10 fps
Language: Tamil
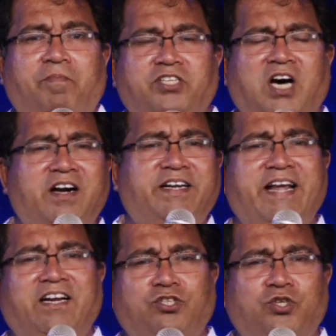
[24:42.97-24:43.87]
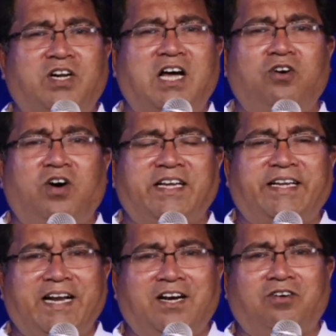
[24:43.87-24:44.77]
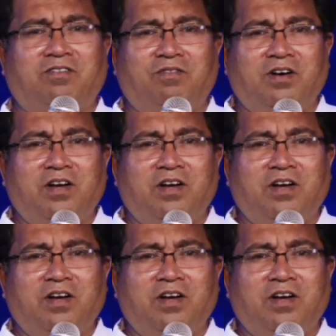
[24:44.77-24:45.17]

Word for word: மெஜாரிட்டி என்ன சொல்கிறாங்களோ அதை கேட்குறோம்